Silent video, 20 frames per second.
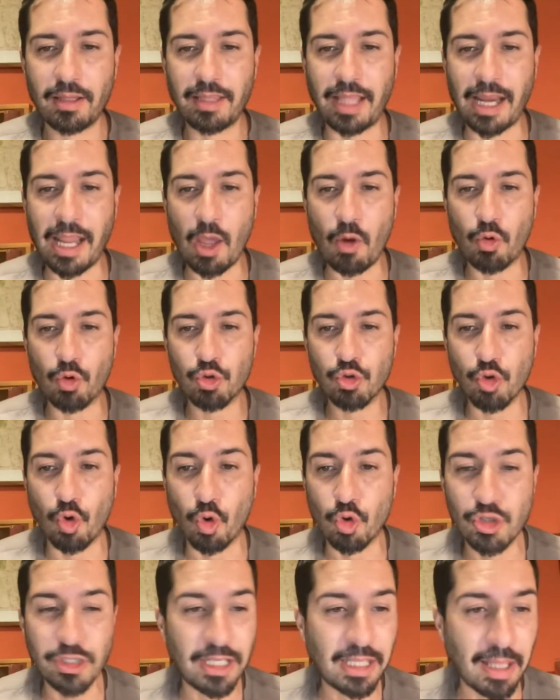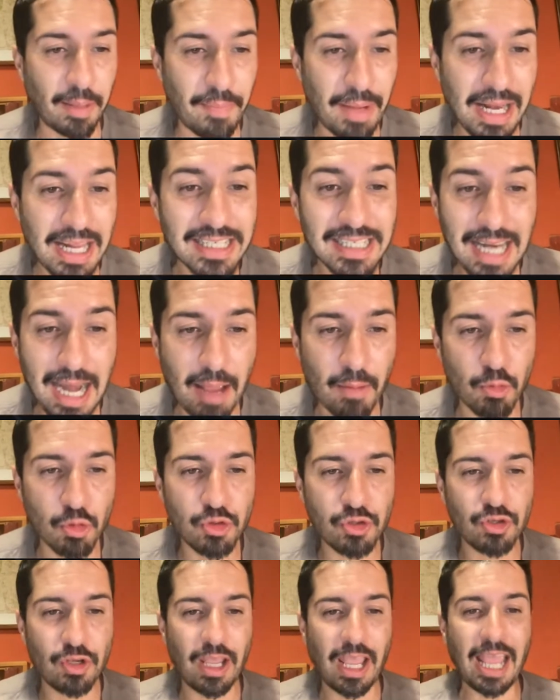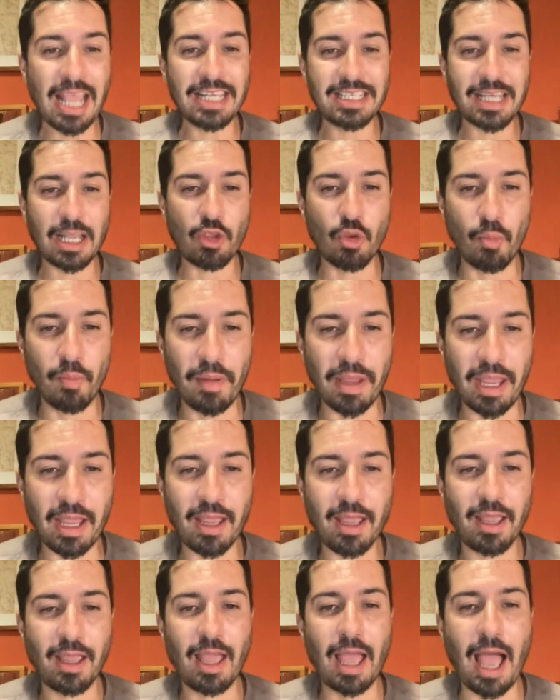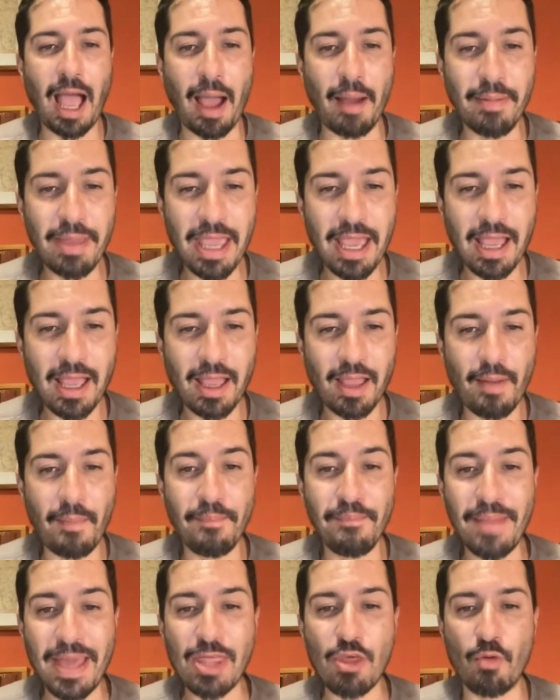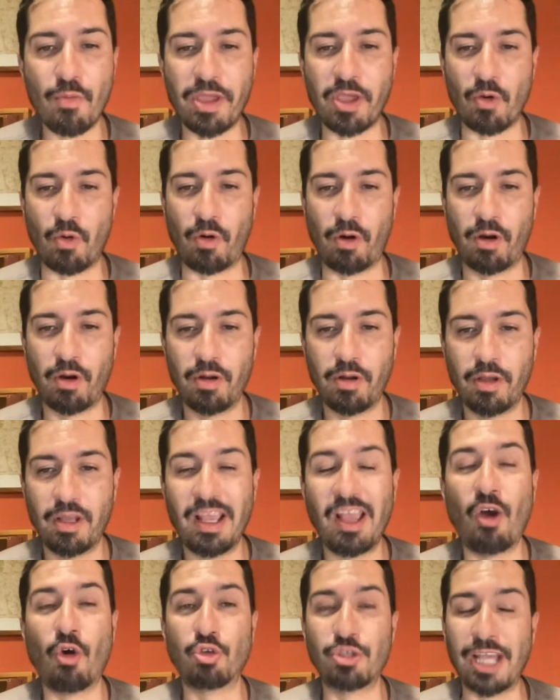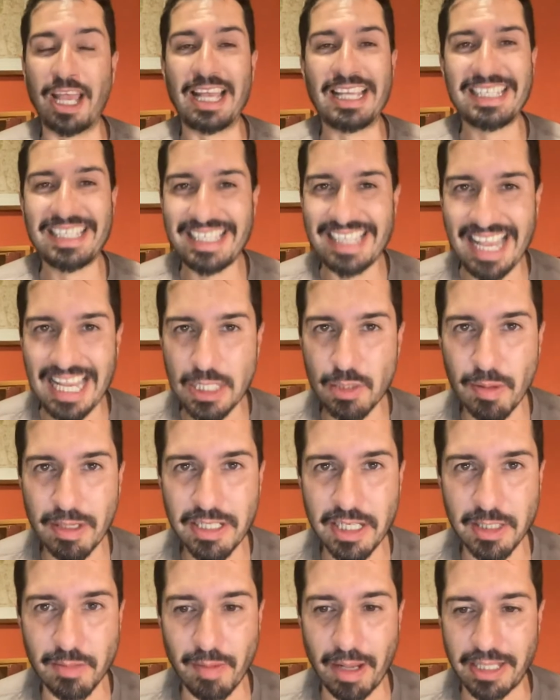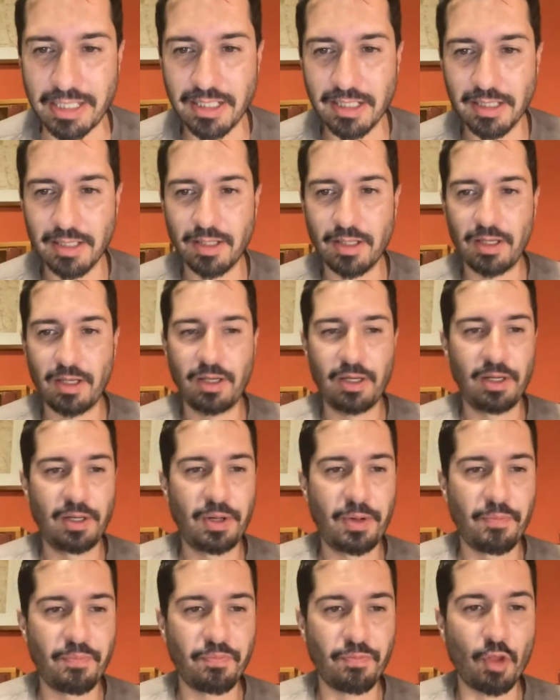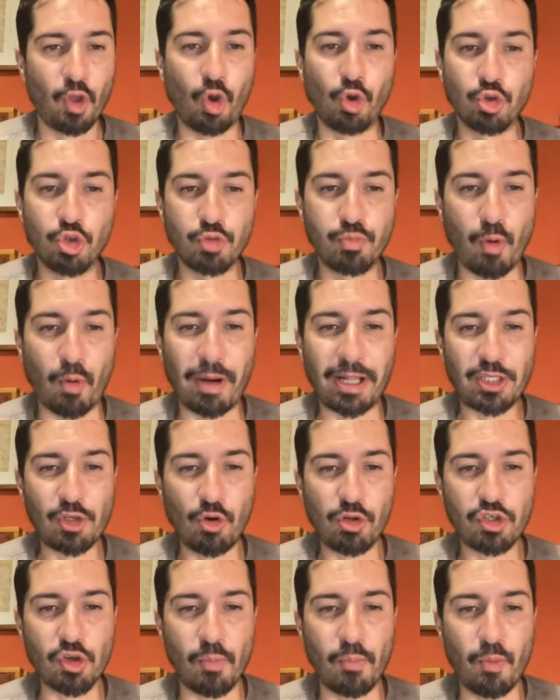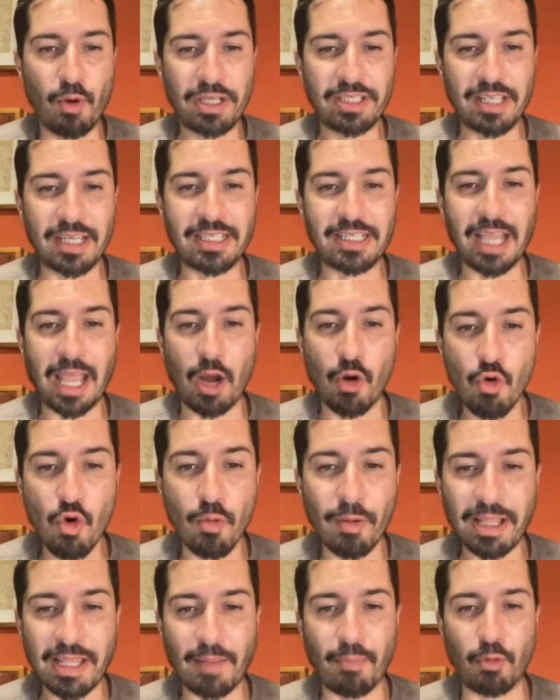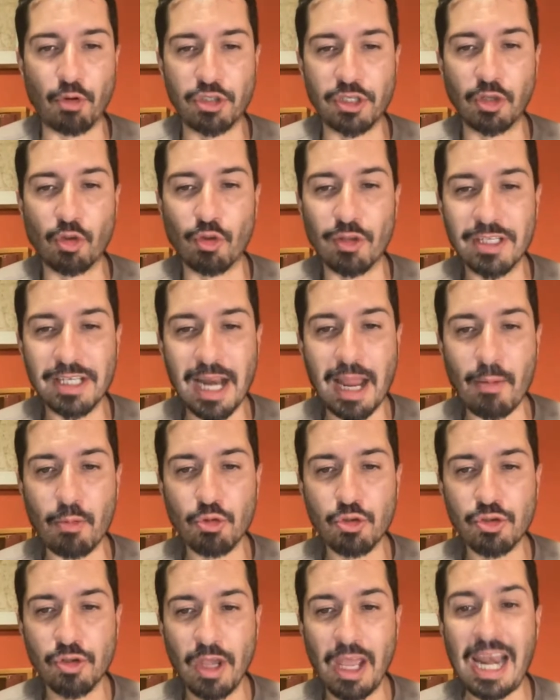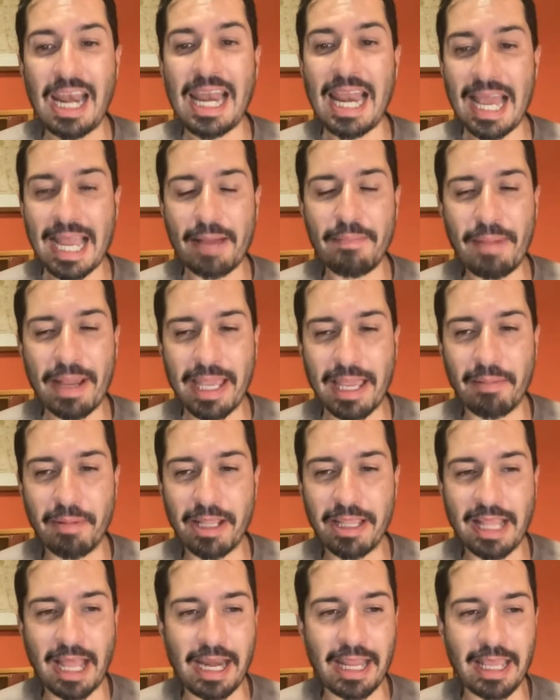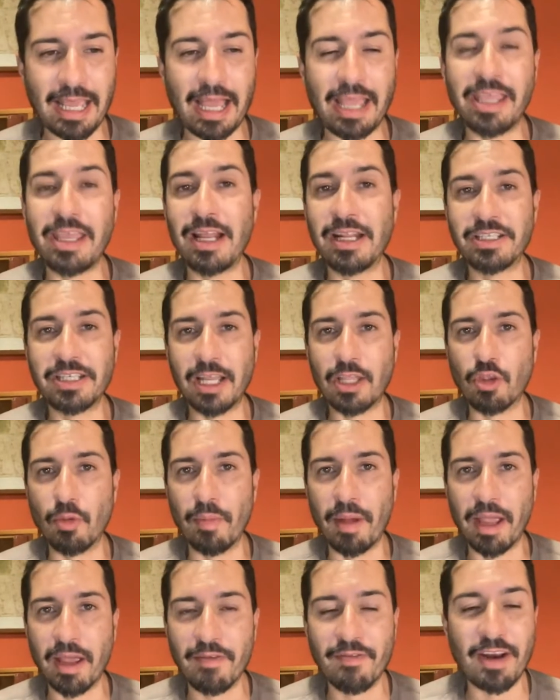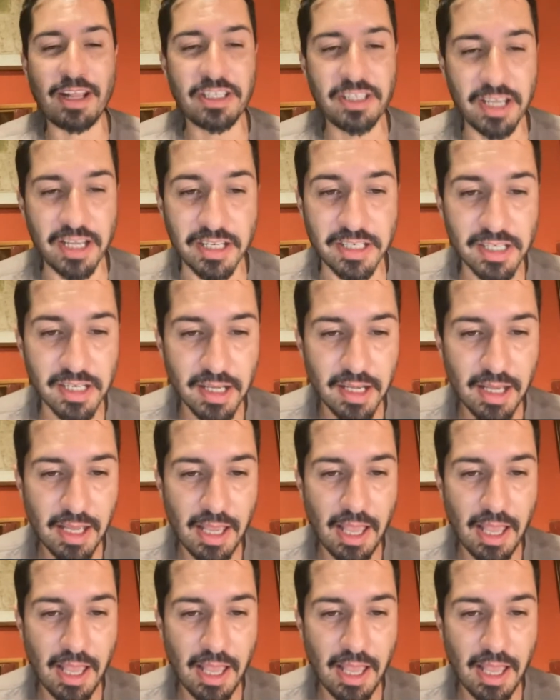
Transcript: tenía unos 80.000 esclavos, en Saint-Domingue había medio millón, o sea, seis veces más. Con sus poblaciones compuestas en un 90% de esclavos, la Jamaica británica y el Saint-Domingue francés